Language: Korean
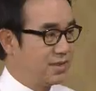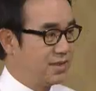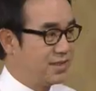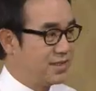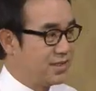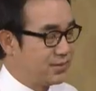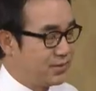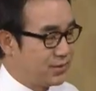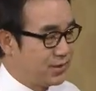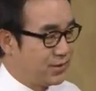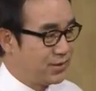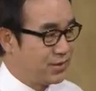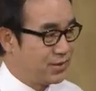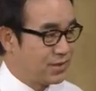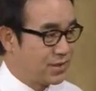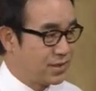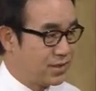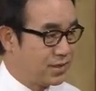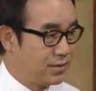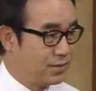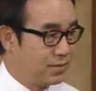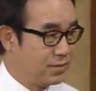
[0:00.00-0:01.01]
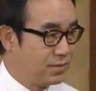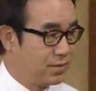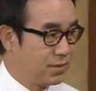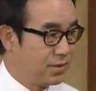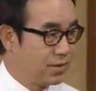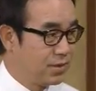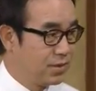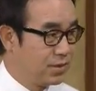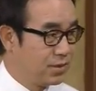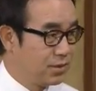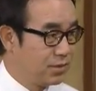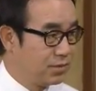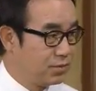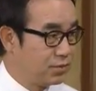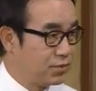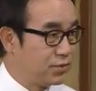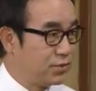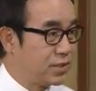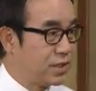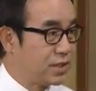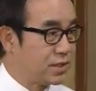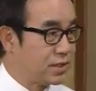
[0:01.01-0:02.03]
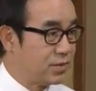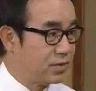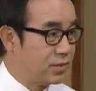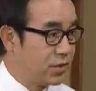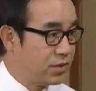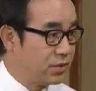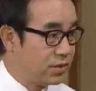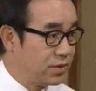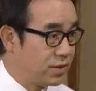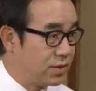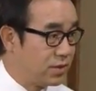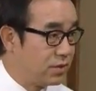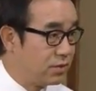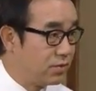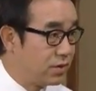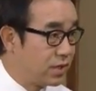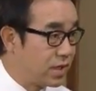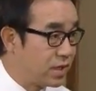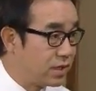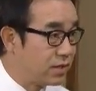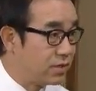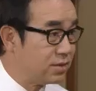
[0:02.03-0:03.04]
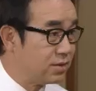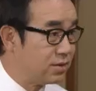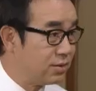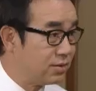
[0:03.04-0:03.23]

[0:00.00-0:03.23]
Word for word: 이제 보니 여사님 부잣집 며느리를 원하시는